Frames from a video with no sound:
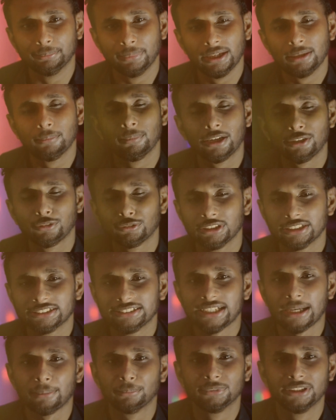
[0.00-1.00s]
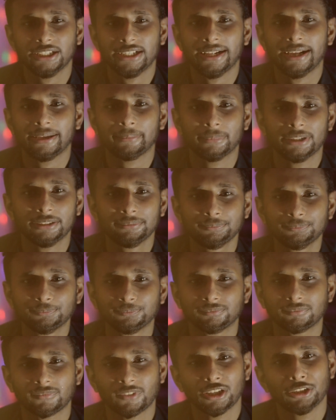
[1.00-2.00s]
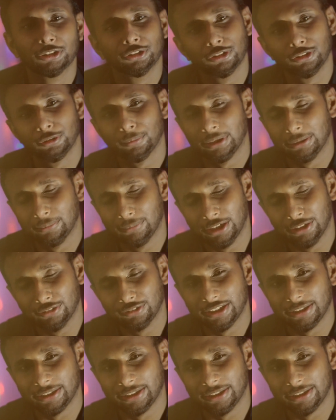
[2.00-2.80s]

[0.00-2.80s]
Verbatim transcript: বেল বাটনে চাপ দিয়ে রাখবেন ধন্যবাদ ভালো